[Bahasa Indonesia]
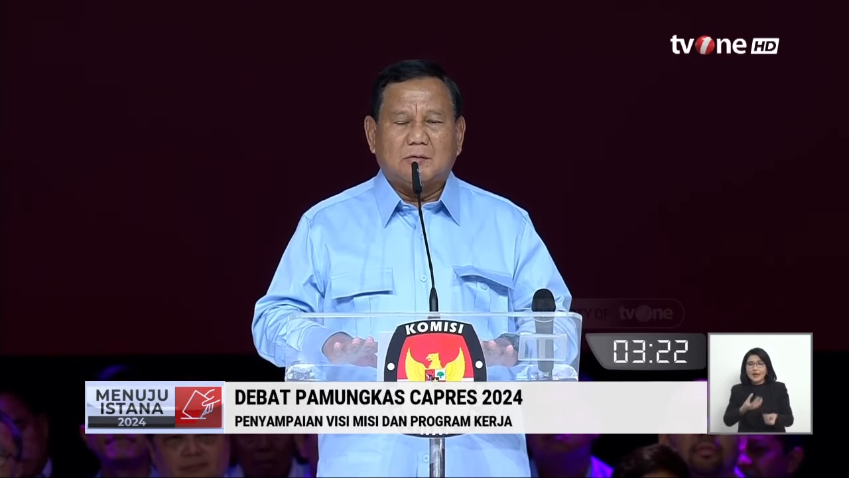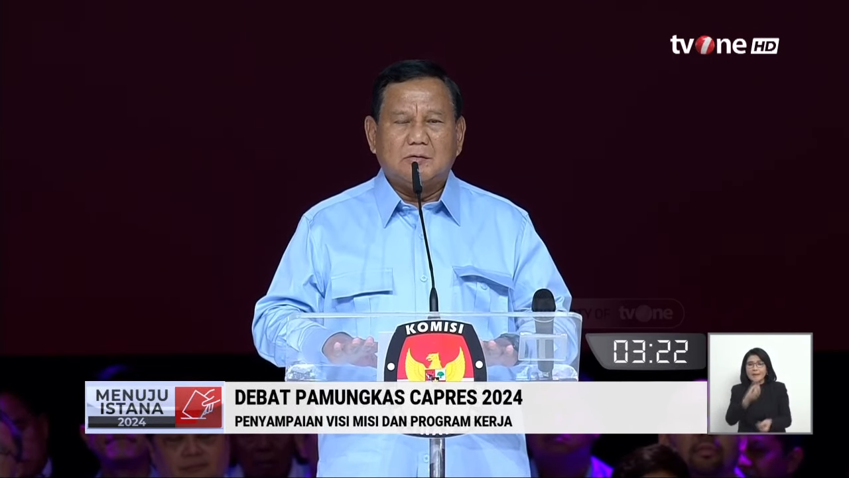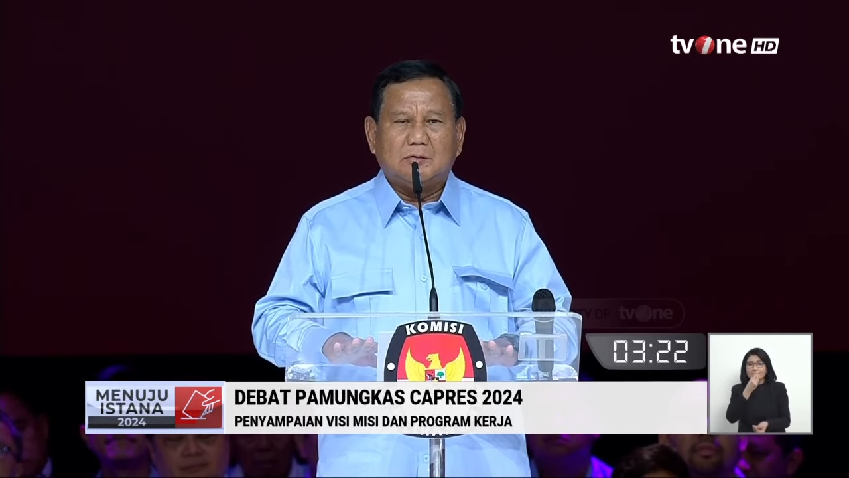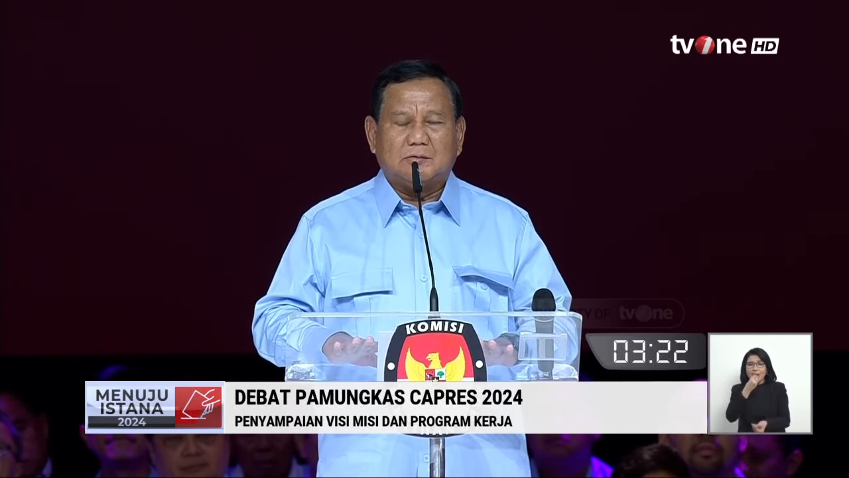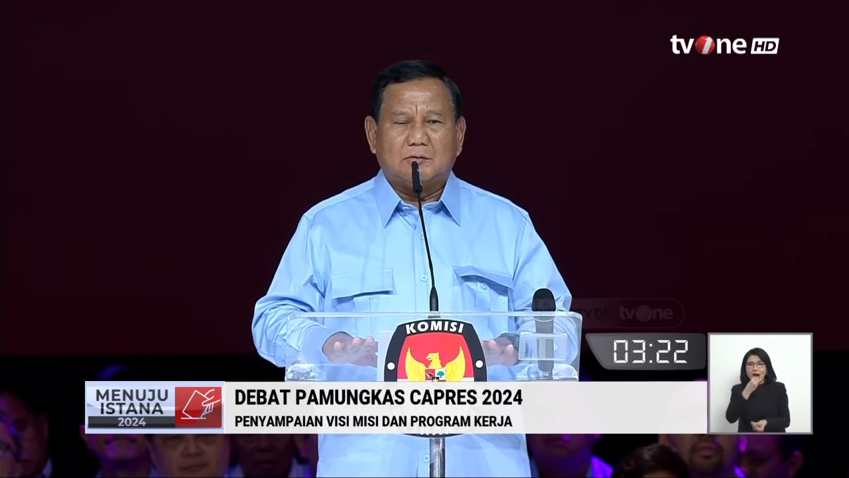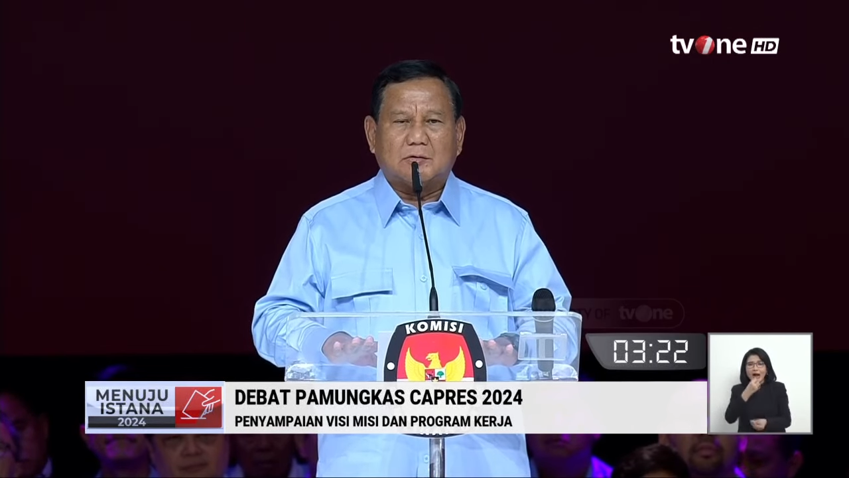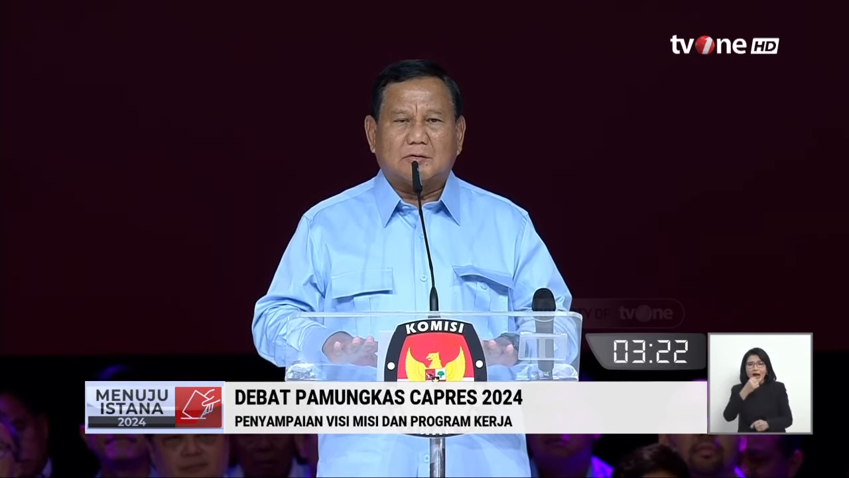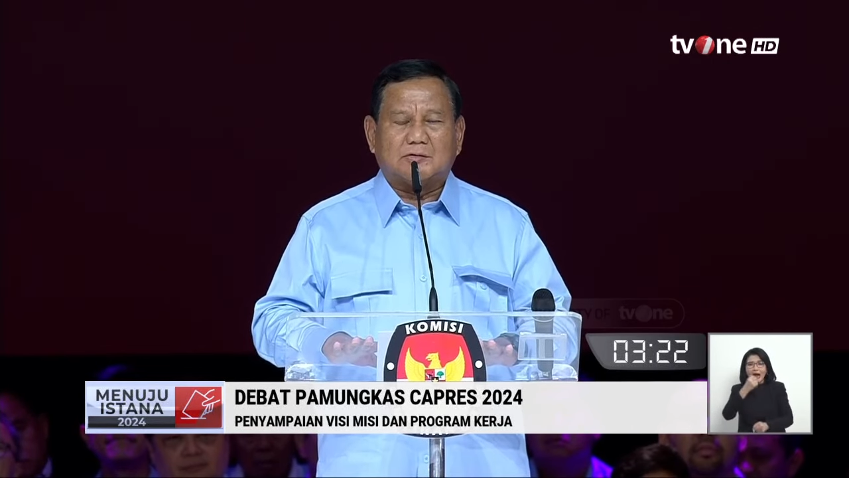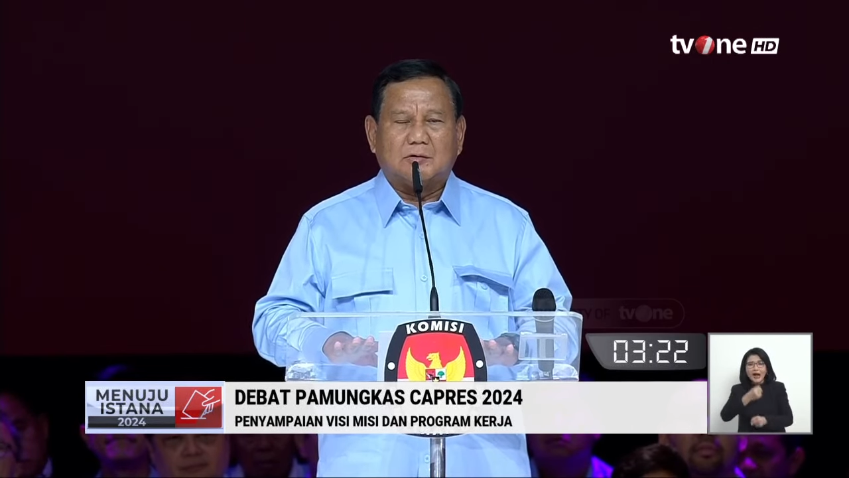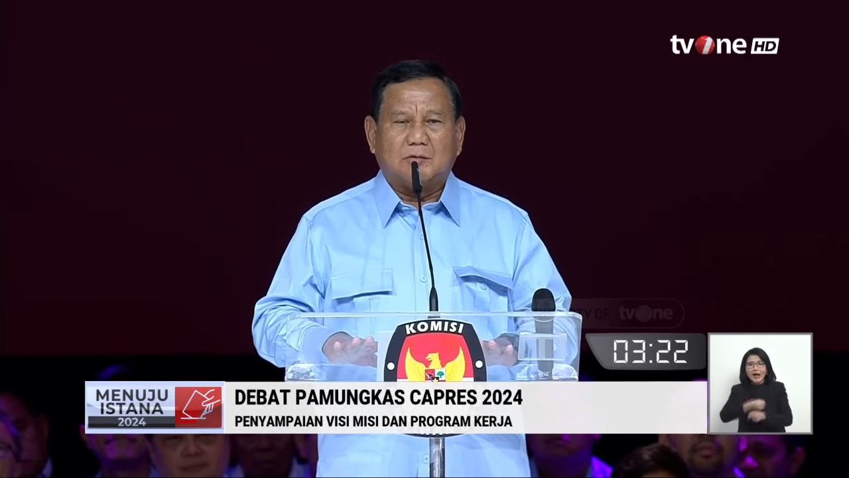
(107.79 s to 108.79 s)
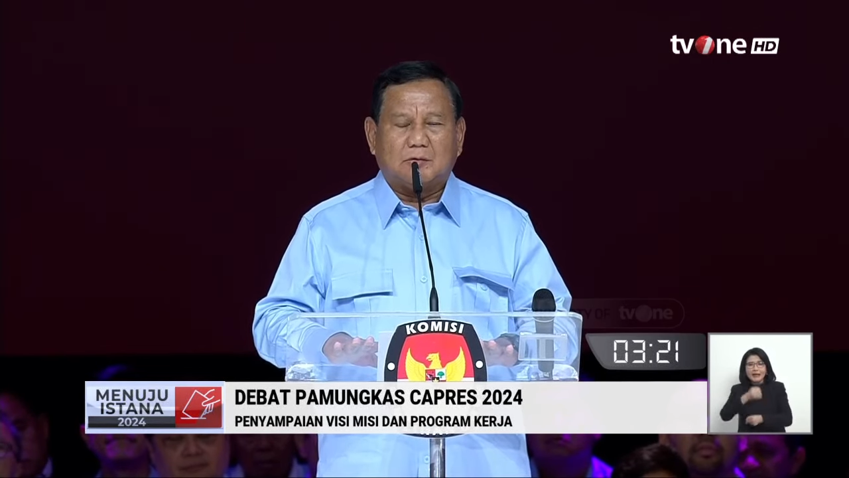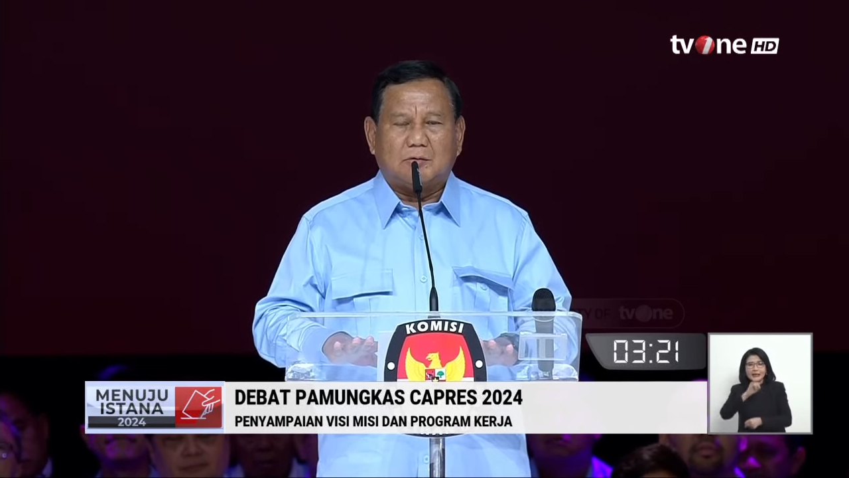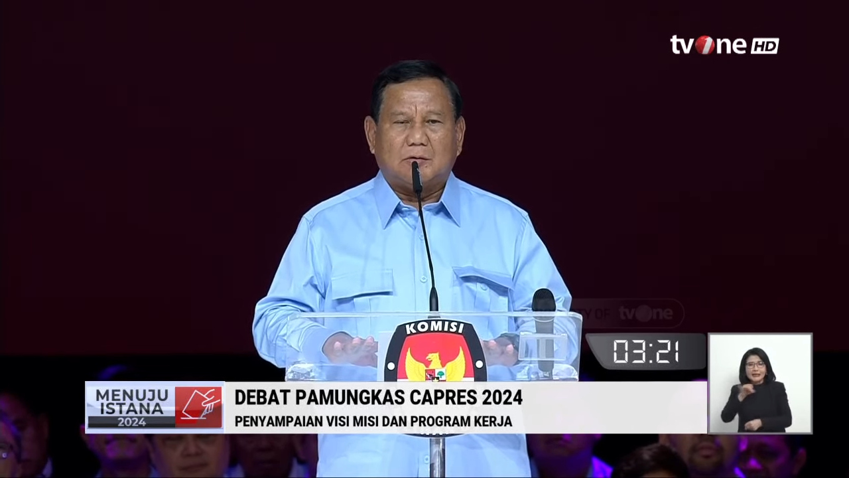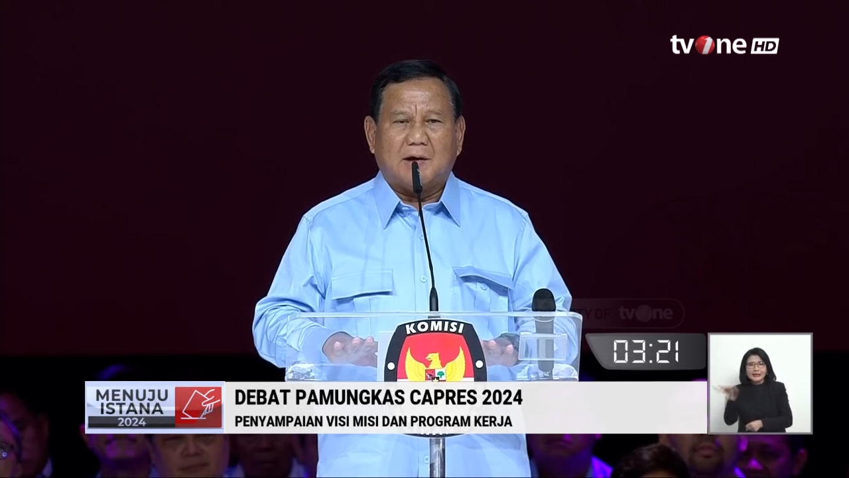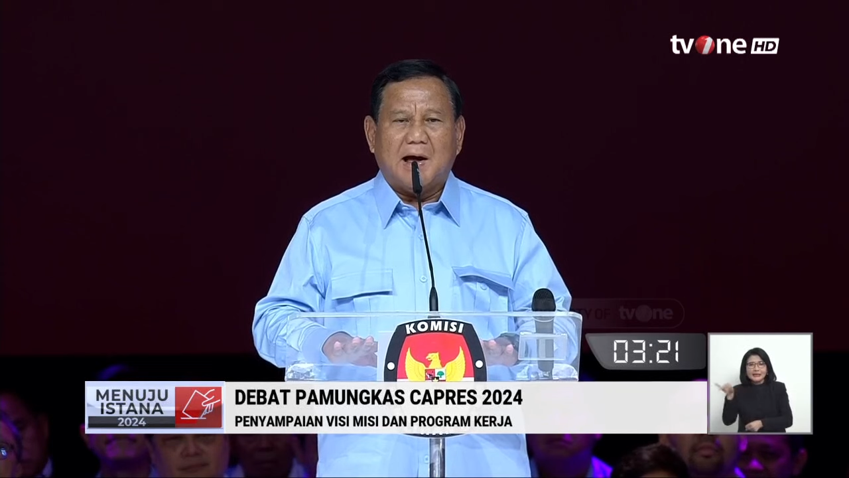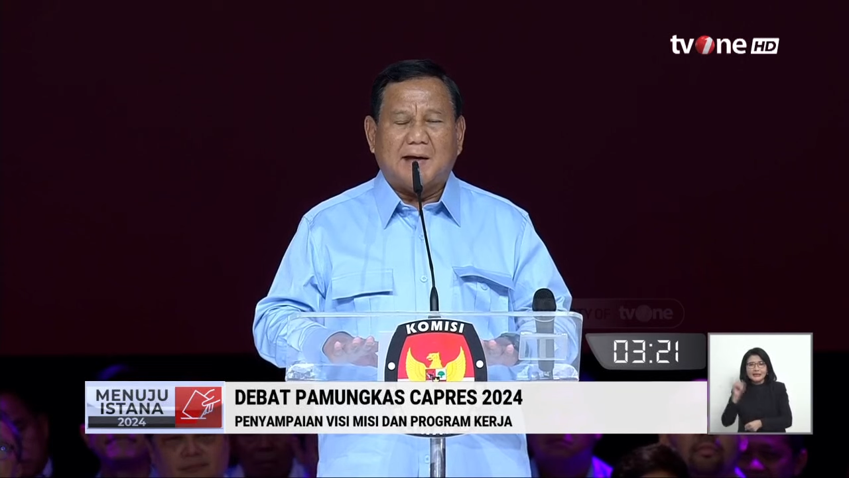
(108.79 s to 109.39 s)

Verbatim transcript: untuk seluruh